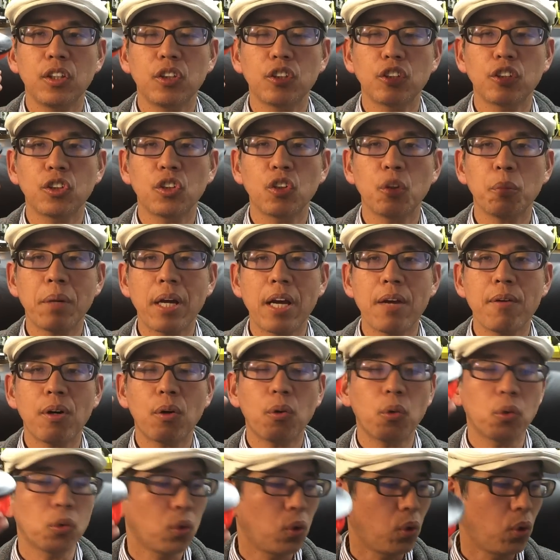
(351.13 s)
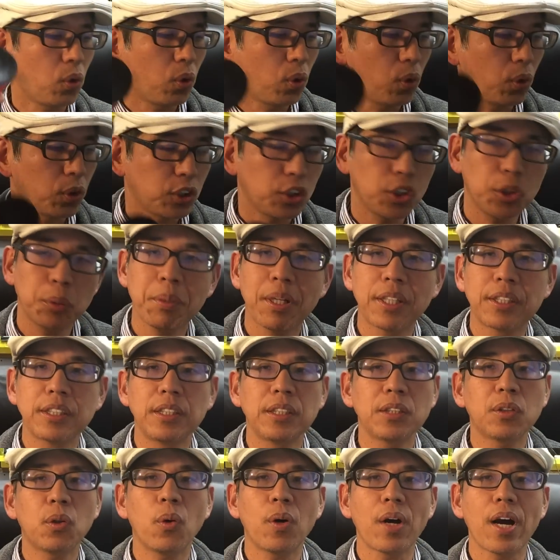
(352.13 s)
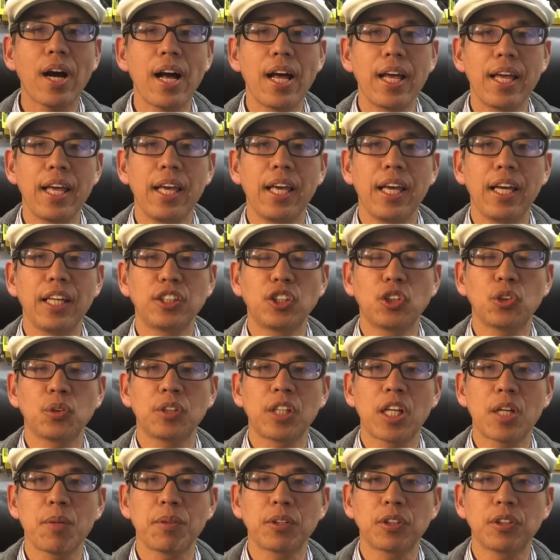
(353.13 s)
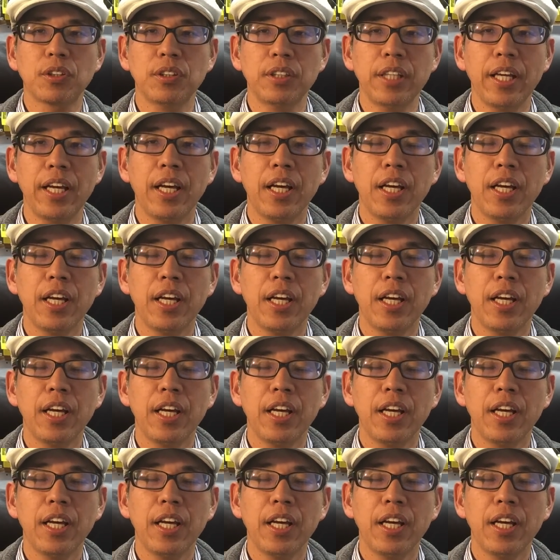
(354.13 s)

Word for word: その場合はこの吸盤2個が必要になりますの